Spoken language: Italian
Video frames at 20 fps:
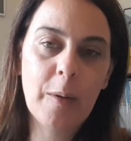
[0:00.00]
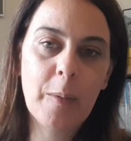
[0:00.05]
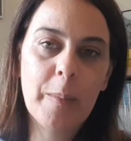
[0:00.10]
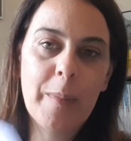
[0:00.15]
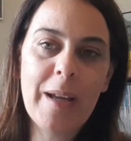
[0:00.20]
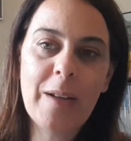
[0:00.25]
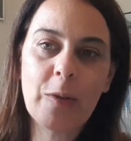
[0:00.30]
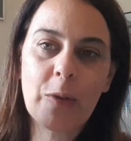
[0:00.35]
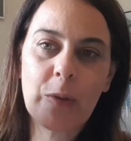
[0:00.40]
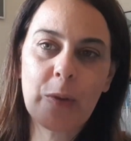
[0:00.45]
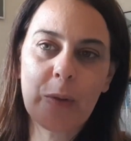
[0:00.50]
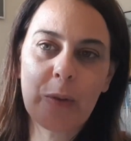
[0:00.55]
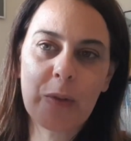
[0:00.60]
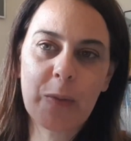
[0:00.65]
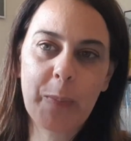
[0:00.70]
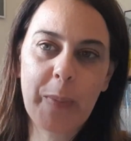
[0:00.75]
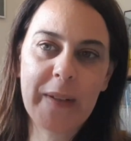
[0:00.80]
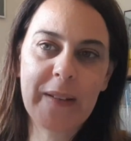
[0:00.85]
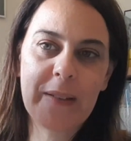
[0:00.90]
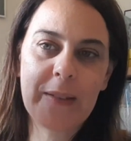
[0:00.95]
meno
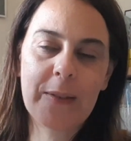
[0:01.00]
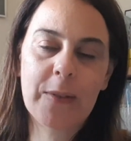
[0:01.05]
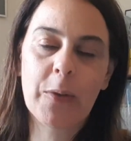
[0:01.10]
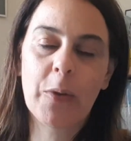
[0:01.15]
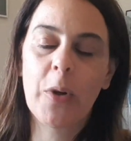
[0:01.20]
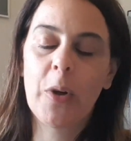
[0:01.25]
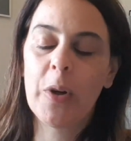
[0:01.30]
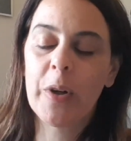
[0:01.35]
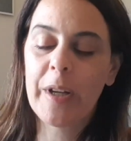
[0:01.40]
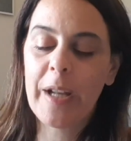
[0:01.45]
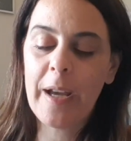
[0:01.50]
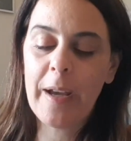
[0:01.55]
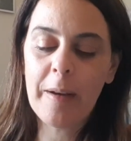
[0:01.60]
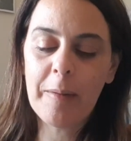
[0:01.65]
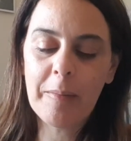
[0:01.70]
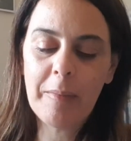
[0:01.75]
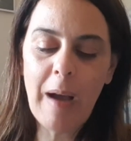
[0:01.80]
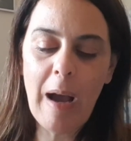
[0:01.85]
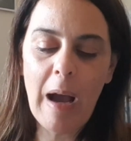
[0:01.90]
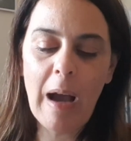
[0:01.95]

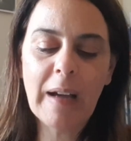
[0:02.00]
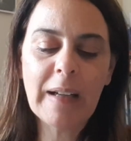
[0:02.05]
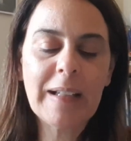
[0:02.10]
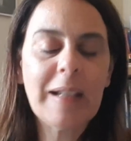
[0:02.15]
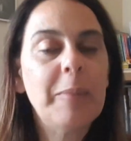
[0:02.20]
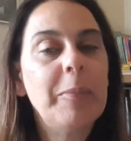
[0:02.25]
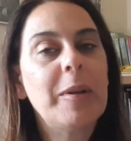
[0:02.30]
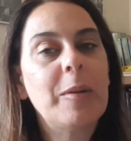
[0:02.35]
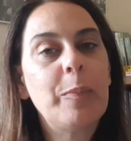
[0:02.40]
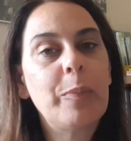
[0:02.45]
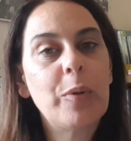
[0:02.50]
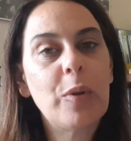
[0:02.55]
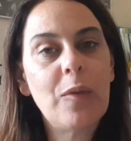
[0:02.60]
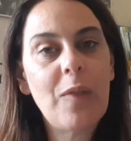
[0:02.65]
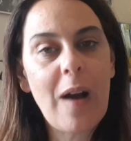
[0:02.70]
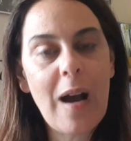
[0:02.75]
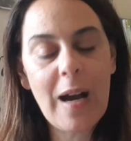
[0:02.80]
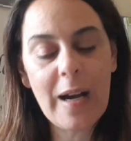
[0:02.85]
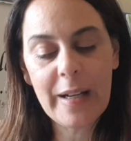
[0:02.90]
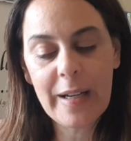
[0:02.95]
spessore, ma anche per
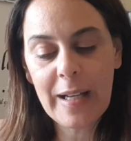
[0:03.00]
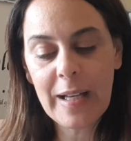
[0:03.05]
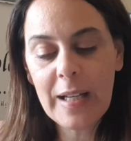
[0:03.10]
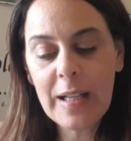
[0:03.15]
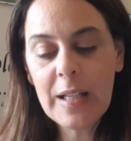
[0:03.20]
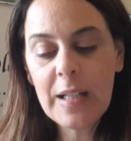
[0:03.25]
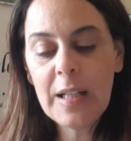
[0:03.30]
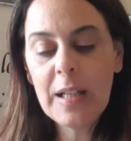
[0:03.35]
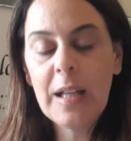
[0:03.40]
provare,